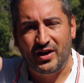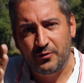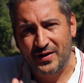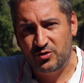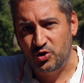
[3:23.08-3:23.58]
Dans
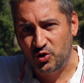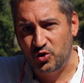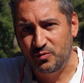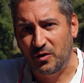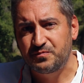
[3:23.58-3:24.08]
les phases de
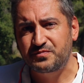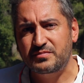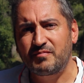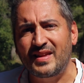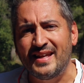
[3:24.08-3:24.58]
changement,
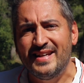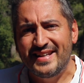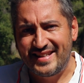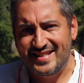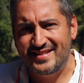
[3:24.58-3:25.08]

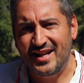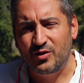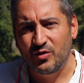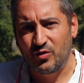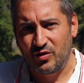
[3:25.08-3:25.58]
qui est
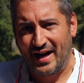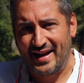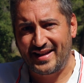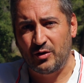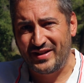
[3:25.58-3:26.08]
celle
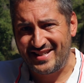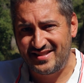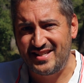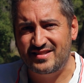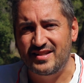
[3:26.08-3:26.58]
à laquelle on
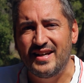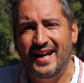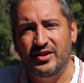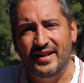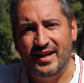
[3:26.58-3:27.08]
assiste
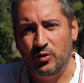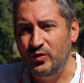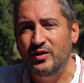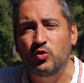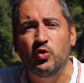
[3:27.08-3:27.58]
et dans laquelle
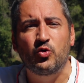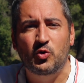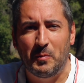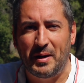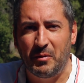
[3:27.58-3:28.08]
on est
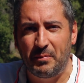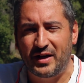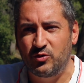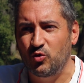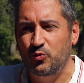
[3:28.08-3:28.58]
tous globalement
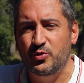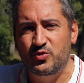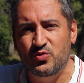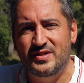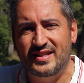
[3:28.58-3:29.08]
perdus, on se
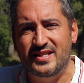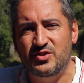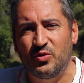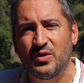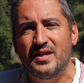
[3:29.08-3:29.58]
pose tous des
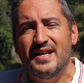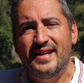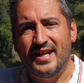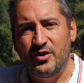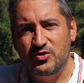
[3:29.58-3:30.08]
questions,
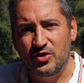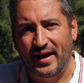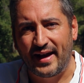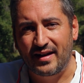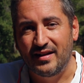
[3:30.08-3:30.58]
il y a une
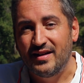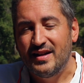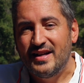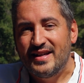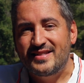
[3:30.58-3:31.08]
seule règle.
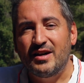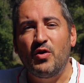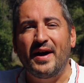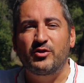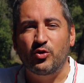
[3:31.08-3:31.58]

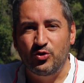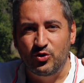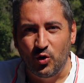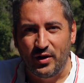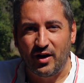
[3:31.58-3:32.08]
Savoir être
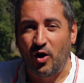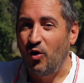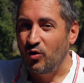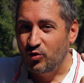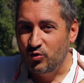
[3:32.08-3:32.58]

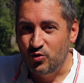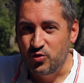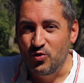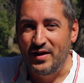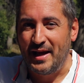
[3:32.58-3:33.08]
tolérant,
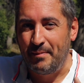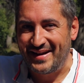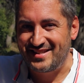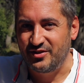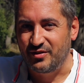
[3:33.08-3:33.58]
cool et
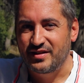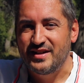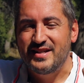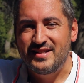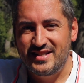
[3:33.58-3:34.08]
patient.
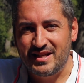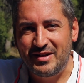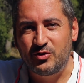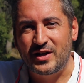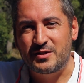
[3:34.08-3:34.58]
Si
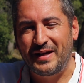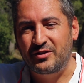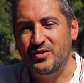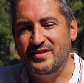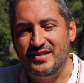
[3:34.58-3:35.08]
jamais tu
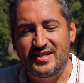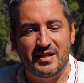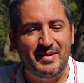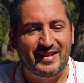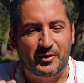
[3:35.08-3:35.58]
respectes ça, si
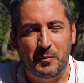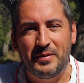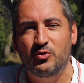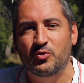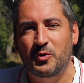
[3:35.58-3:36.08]
jamais ta
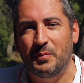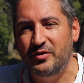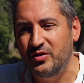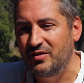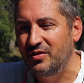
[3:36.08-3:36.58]
copine ou ton
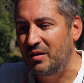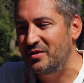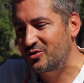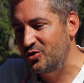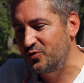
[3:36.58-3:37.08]
copain te dit voilà,
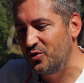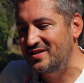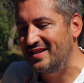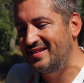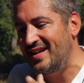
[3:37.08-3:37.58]
moi ce que je veux
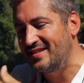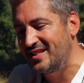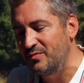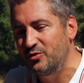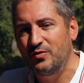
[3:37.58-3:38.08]
c'est tel
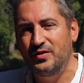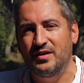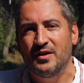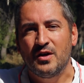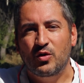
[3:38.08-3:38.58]
type de
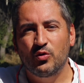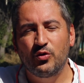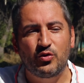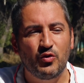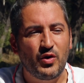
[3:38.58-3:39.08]
vie, qu'on
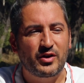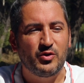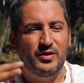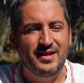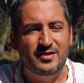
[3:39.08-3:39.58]
ne se voit
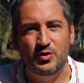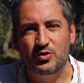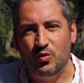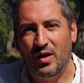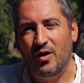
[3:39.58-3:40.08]
que X
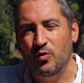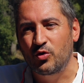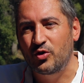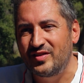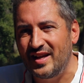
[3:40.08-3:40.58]
ce soir
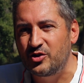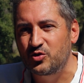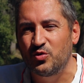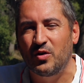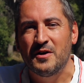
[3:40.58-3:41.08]
ou que tel
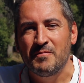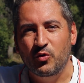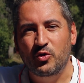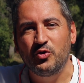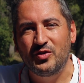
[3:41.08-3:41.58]
jour
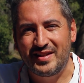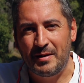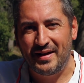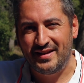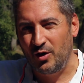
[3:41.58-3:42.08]
ou que de
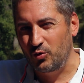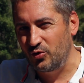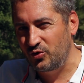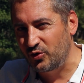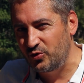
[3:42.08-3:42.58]
telle manière ou
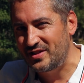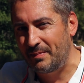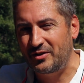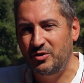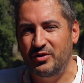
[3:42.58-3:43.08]
dans deux
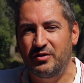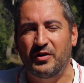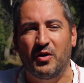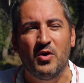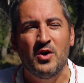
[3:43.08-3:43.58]
appartements
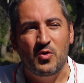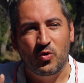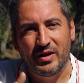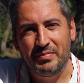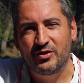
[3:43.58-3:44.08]
différents,
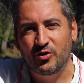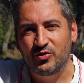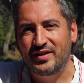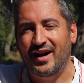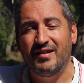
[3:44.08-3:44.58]
qu'on habite dans
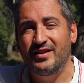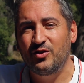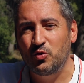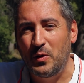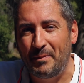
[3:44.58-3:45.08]
une
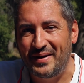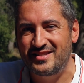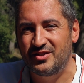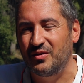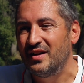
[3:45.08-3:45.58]
caravane, sois
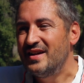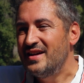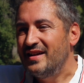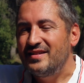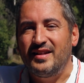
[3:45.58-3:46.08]
patient.
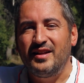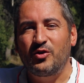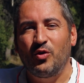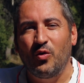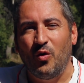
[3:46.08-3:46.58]

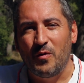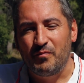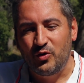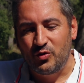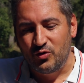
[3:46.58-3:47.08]
C'est-à-dire qu'en gros,
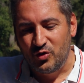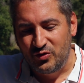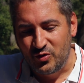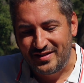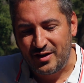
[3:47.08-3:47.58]
ne,
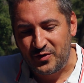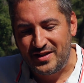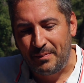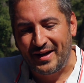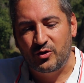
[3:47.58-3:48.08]
ne,
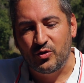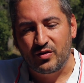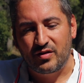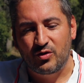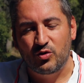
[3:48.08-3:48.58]
définis pas
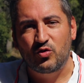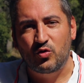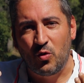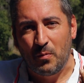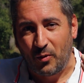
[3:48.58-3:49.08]
que, que
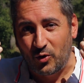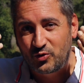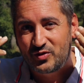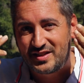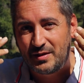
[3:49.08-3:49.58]
ton
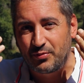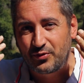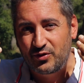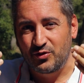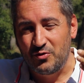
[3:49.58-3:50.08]
prototype
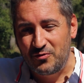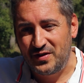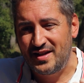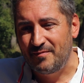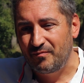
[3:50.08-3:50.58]
de
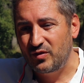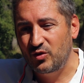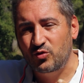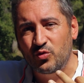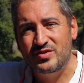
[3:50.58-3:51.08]
vie,
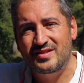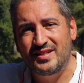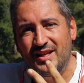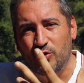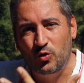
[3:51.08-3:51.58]
dans ton
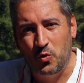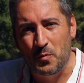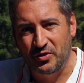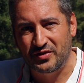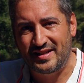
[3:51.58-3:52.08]
style de
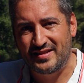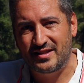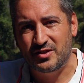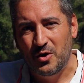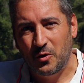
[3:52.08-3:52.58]
couple dans ta
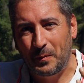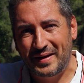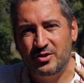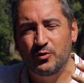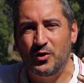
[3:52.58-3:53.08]
tête,
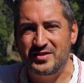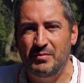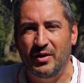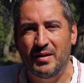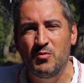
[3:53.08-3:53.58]
représente
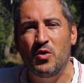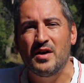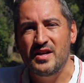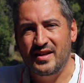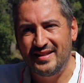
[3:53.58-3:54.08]
forcément
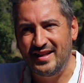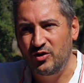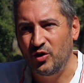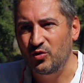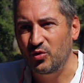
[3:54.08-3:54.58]
l'amour. Il y en a des
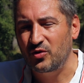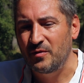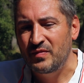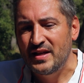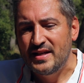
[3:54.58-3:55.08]
tonnes d'autres.